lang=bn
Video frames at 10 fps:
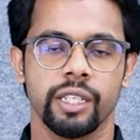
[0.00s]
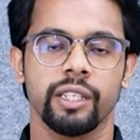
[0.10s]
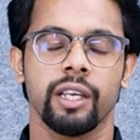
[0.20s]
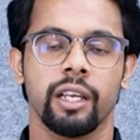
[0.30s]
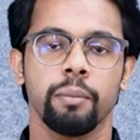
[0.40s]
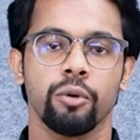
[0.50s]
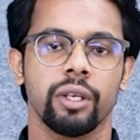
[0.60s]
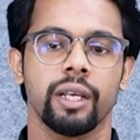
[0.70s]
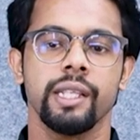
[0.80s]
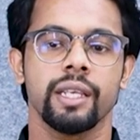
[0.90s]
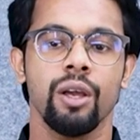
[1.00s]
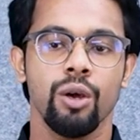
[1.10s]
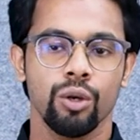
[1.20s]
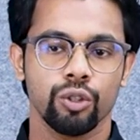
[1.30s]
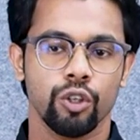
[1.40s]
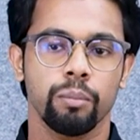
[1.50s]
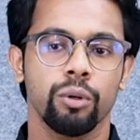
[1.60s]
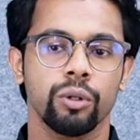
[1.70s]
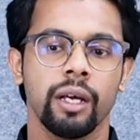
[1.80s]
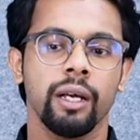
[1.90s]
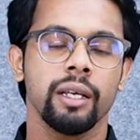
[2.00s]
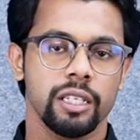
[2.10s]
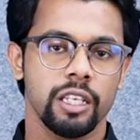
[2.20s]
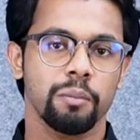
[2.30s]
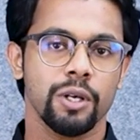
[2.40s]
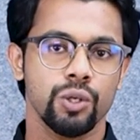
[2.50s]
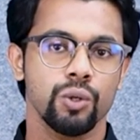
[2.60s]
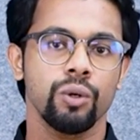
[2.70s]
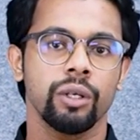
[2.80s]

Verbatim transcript: থাকে পরীক্ষায় যে সভ্যতা কিংবা সুখ